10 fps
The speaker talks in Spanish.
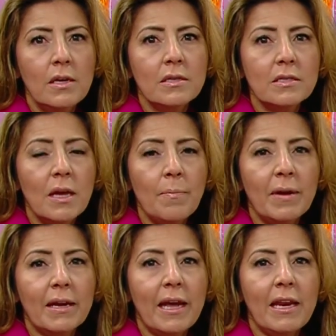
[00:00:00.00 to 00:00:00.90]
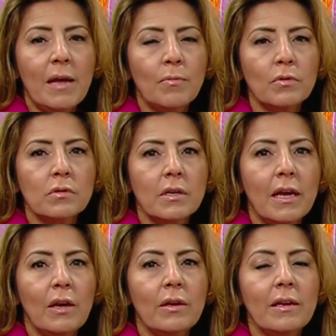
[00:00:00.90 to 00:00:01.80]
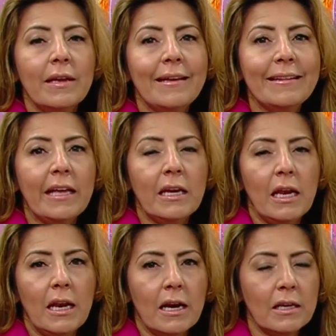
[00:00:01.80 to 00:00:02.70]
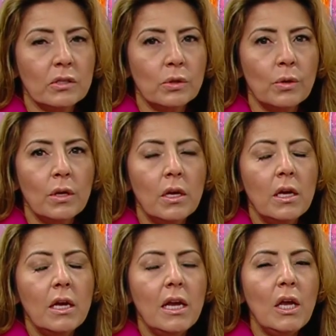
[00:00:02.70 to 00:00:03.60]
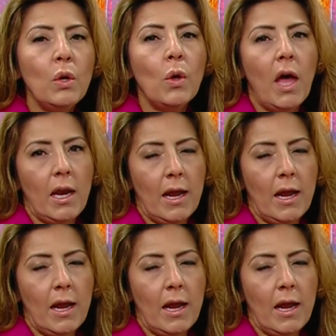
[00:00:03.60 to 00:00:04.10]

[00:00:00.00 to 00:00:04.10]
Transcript: Siempre queremos que tener la razón y no dar